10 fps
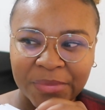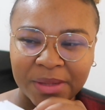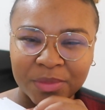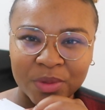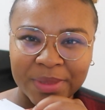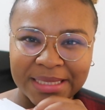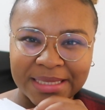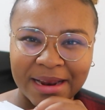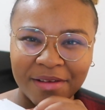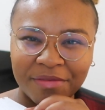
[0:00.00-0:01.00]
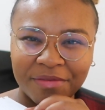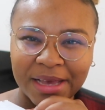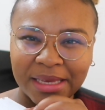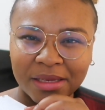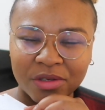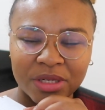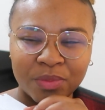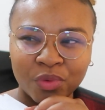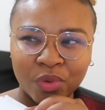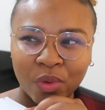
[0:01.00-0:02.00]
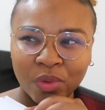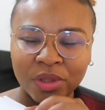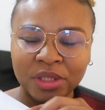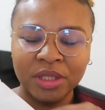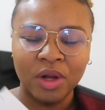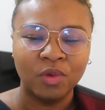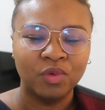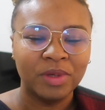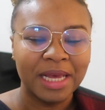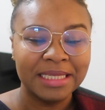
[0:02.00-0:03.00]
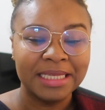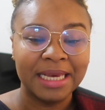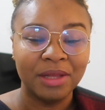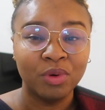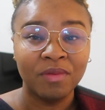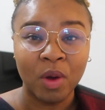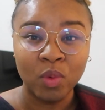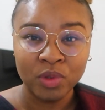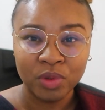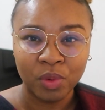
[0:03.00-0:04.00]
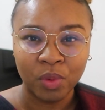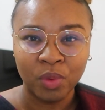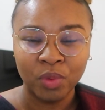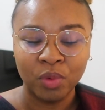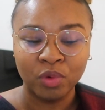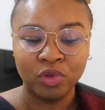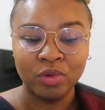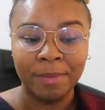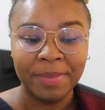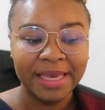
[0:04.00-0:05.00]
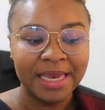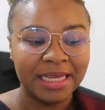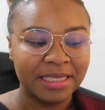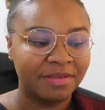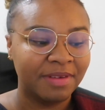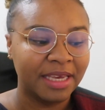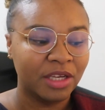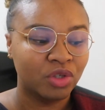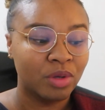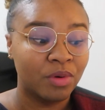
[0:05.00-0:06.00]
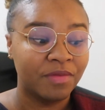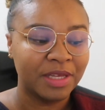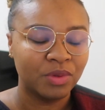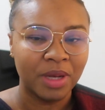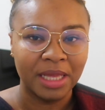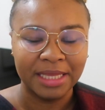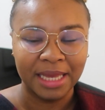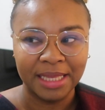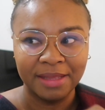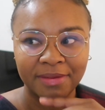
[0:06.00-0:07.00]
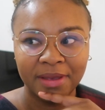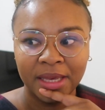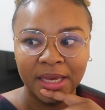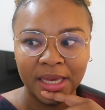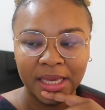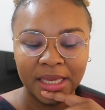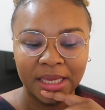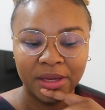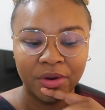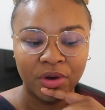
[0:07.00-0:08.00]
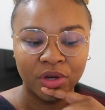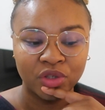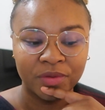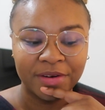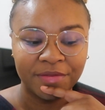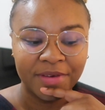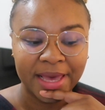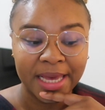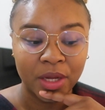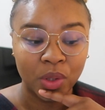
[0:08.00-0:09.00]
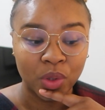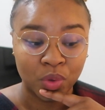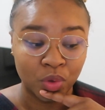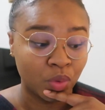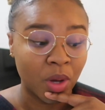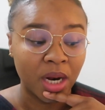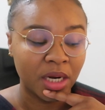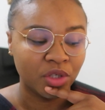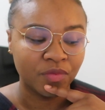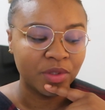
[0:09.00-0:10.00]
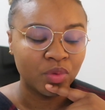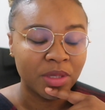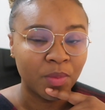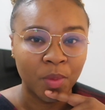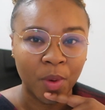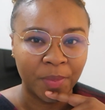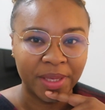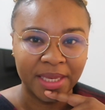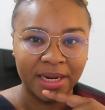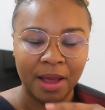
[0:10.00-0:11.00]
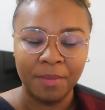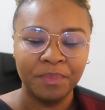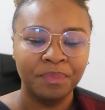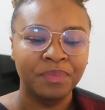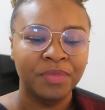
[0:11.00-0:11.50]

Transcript: Il me semblait que c'était la fac, je sais plus trop. En tout cas, c'est 91 euros. Donc je dois payer la CEVEC. Je dois le faire sur internet. Et euh, je vais le faire euh, ce soir là. Je vais tout simplement payer là.